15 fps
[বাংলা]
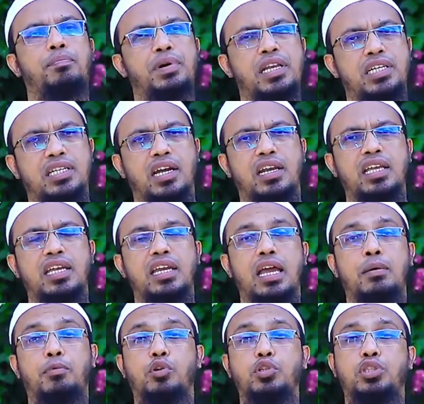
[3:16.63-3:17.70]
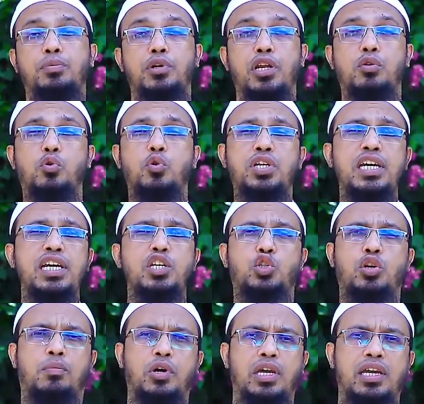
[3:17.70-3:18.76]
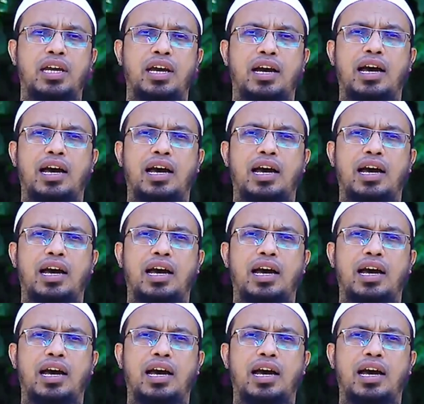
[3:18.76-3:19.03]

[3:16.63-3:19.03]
পেরেশানি এবং জীবনের কঠিন সময়ে